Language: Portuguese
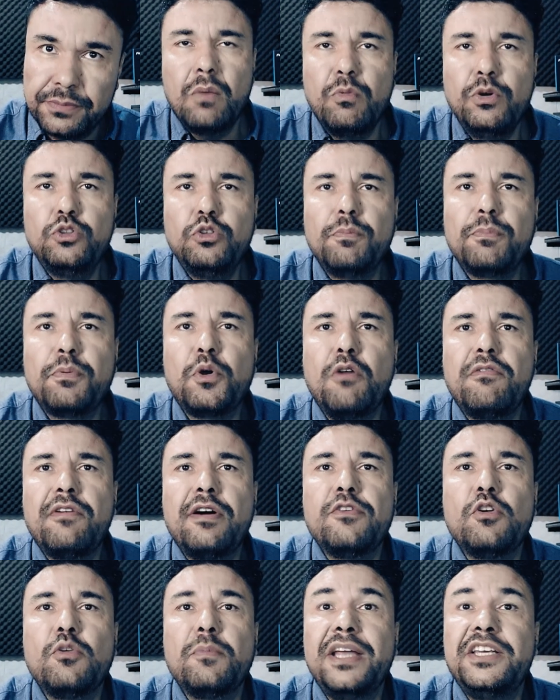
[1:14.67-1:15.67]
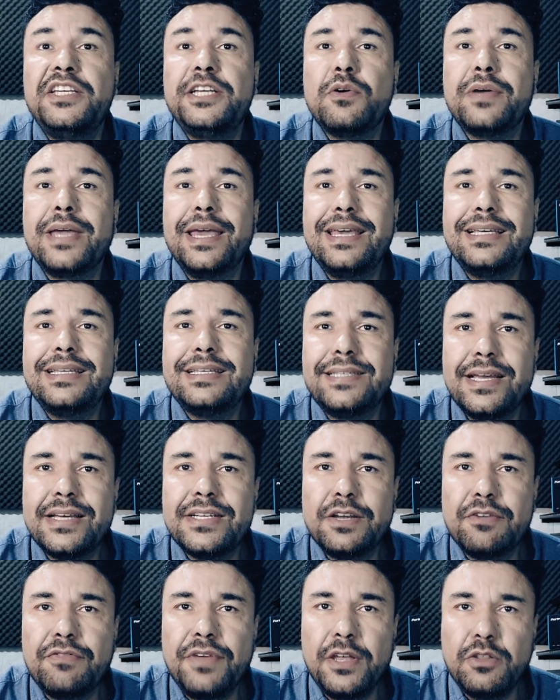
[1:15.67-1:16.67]
Muito provavelmente alguém que
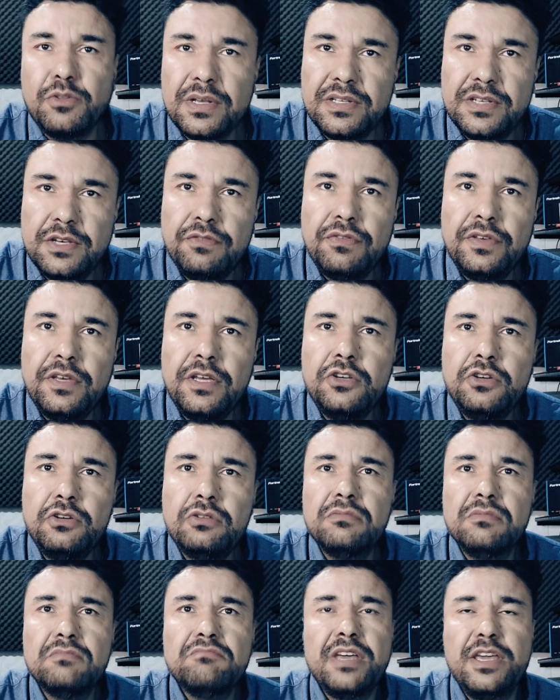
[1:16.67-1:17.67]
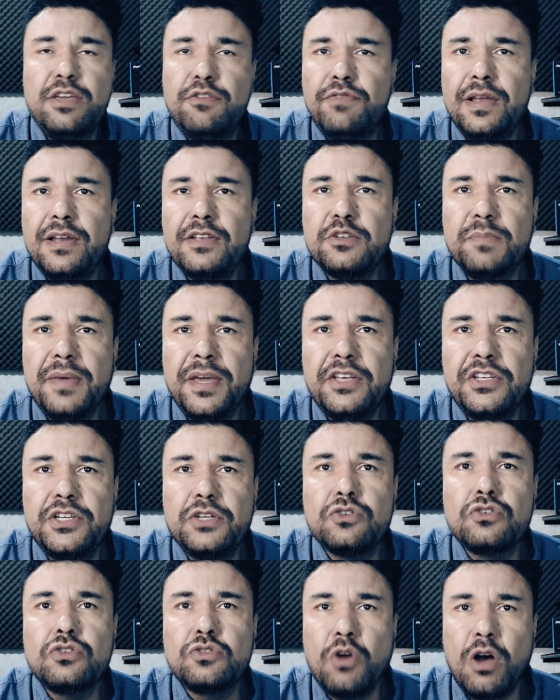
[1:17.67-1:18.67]
esteja vendo esse vídeo,
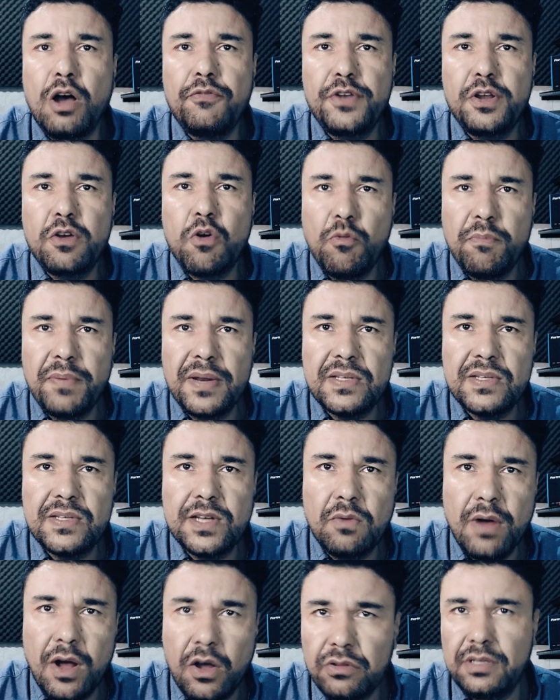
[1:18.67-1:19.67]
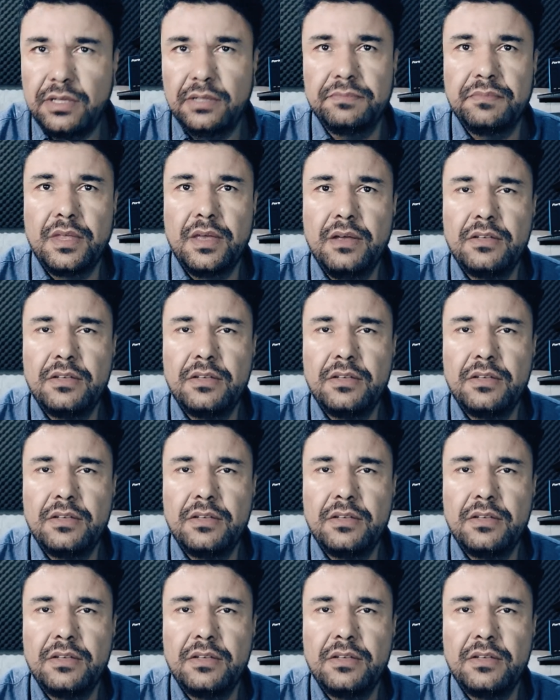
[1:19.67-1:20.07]
infelizmente, sofre com pressão alta.